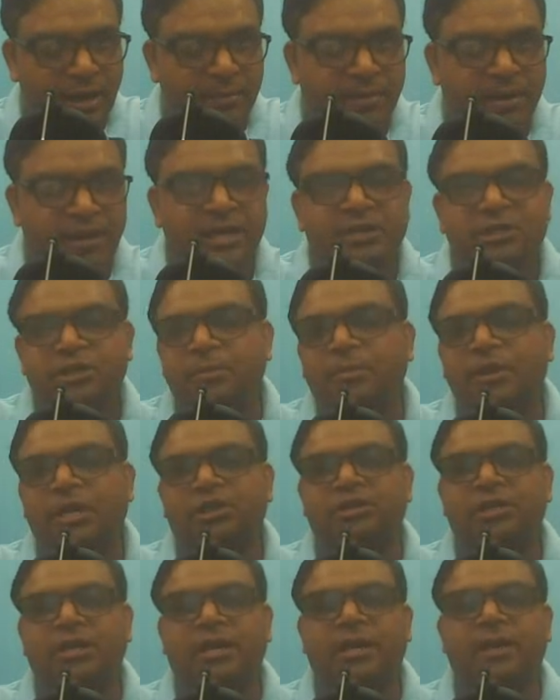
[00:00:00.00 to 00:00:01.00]
हमारे
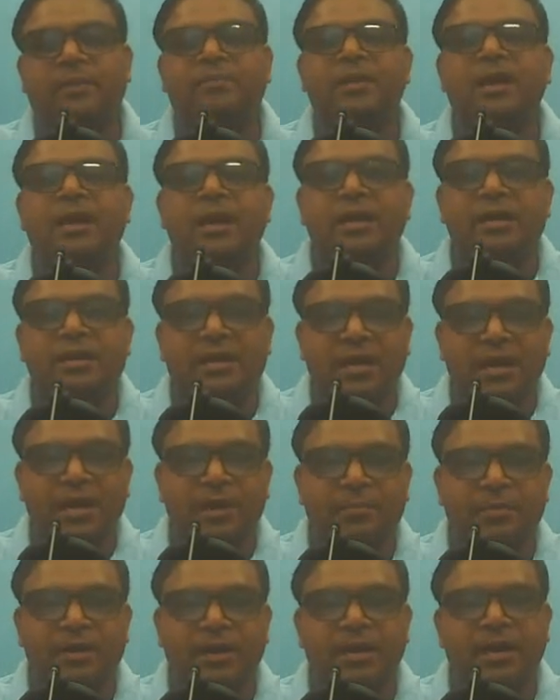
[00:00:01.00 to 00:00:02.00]
सिमुलेशन है ये
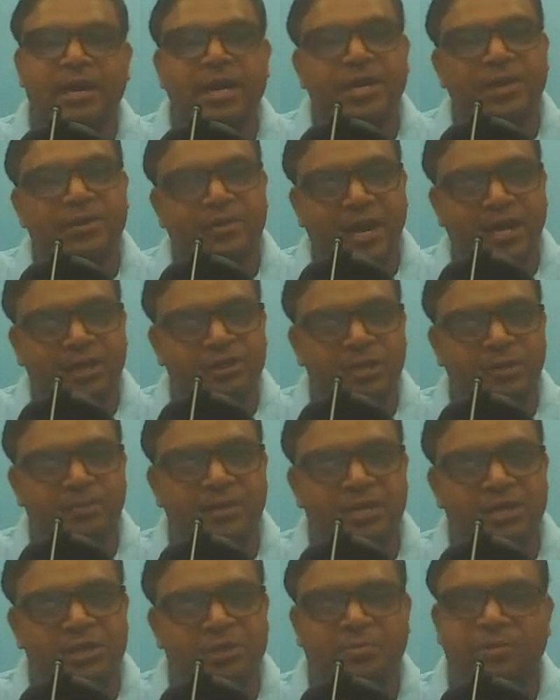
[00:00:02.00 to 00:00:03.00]
हमारे इंट्रैक्शन
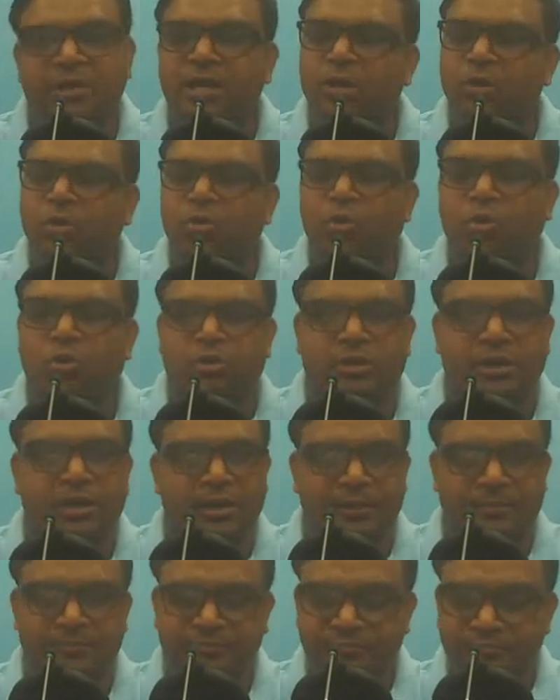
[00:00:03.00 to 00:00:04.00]
बेस्ड भी होते
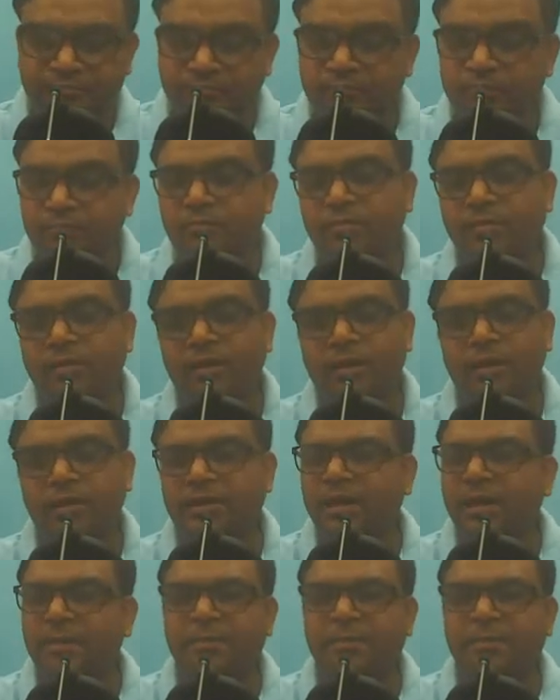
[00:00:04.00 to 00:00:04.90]
हैं ये